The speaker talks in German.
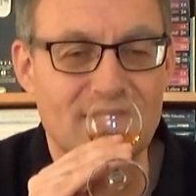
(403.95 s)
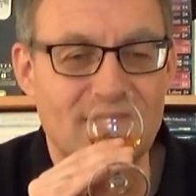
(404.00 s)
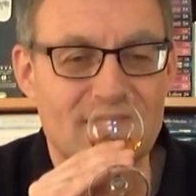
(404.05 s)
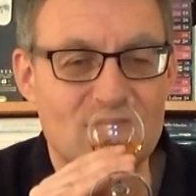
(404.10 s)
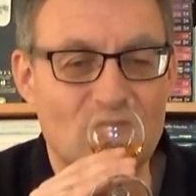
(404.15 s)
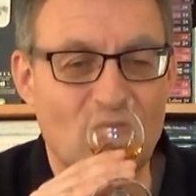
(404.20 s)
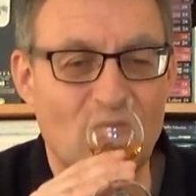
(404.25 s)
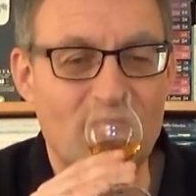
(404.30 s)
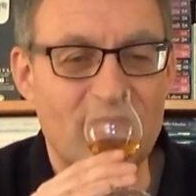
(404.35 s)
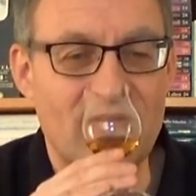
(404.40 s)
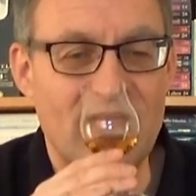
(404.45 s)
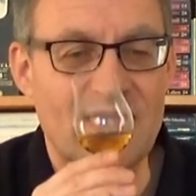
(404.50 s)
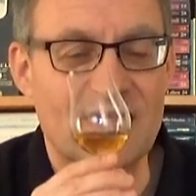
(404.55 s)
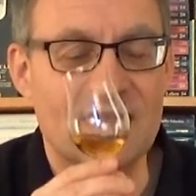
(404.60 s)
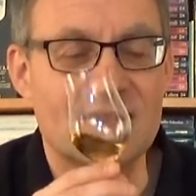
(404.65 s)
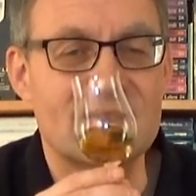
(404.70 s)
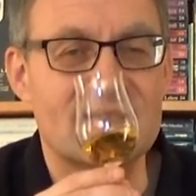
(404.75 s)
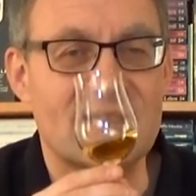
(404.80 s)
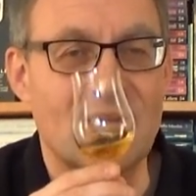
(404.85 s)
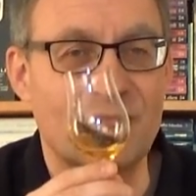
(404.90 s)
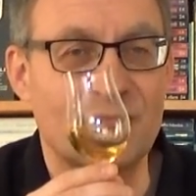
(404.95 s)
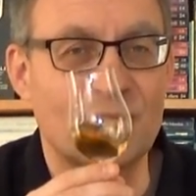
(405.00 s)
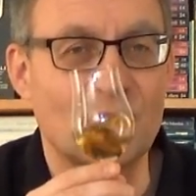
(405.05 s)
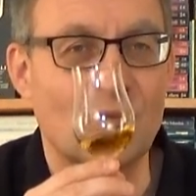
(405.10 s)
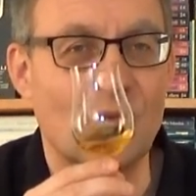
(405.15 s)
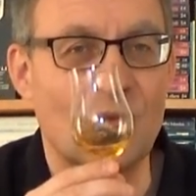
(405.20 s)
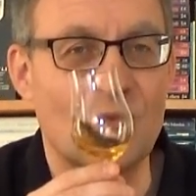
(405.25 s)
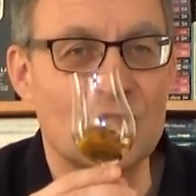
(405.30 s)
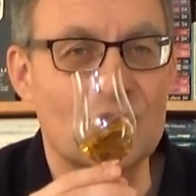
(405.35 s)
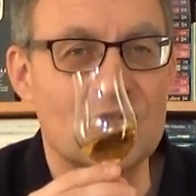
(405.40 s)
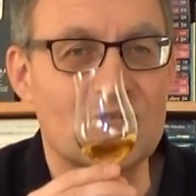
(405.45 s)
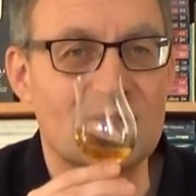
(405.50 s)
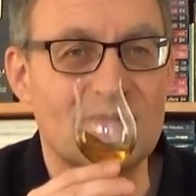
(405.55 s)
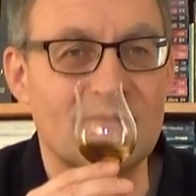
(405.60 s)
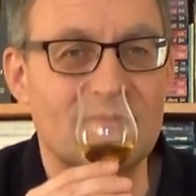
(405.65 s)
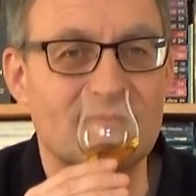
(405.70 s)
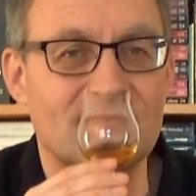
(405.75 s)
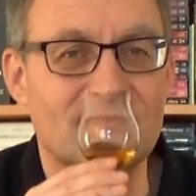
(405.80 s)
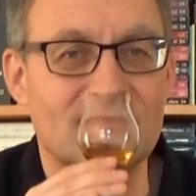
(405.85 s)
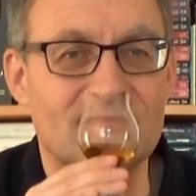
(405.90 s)
Jetzt kommen eher
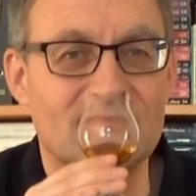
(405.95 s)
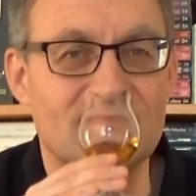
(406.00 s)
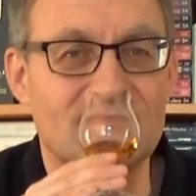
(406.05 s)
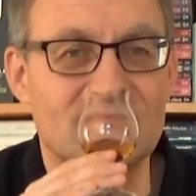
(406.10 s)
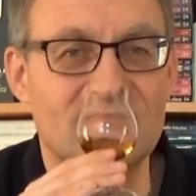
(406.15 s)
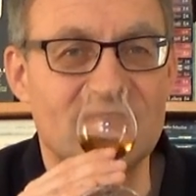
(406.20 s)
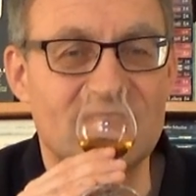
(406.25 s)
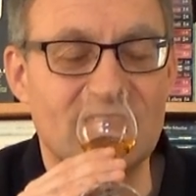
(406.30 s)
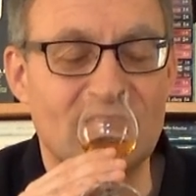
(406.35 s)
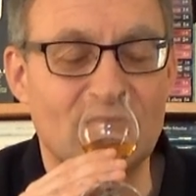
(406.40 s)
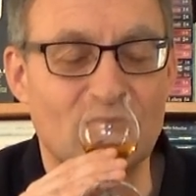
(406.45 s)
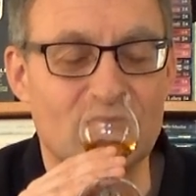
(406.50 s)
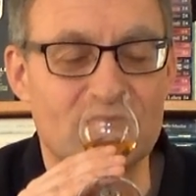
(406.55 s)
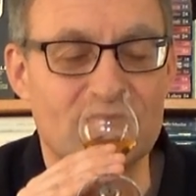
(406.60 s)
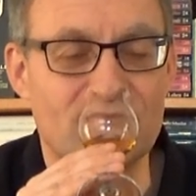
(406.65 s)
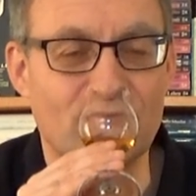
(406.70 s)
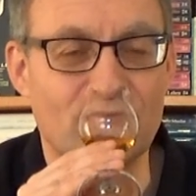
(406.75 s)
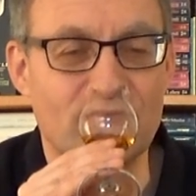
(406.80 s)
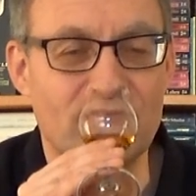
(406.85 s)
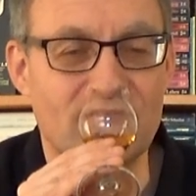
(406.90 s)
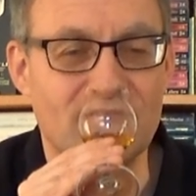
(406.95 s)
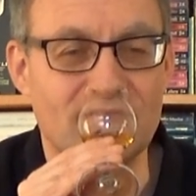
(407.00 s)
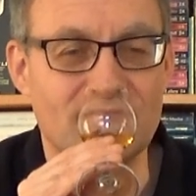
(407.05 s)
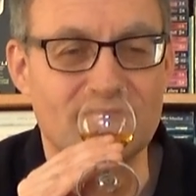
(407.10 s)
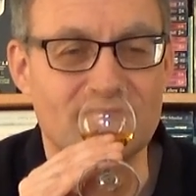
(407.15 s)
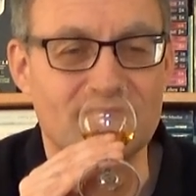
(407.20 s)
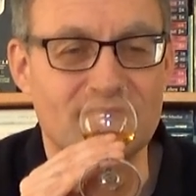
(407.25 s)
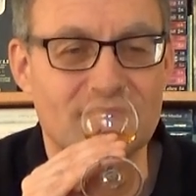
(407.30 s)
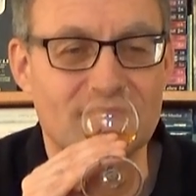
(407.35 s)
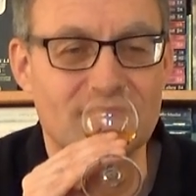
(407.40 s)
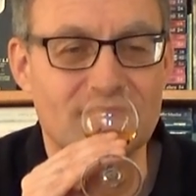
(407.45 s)
Saftorangen, Zitrusfrüchte.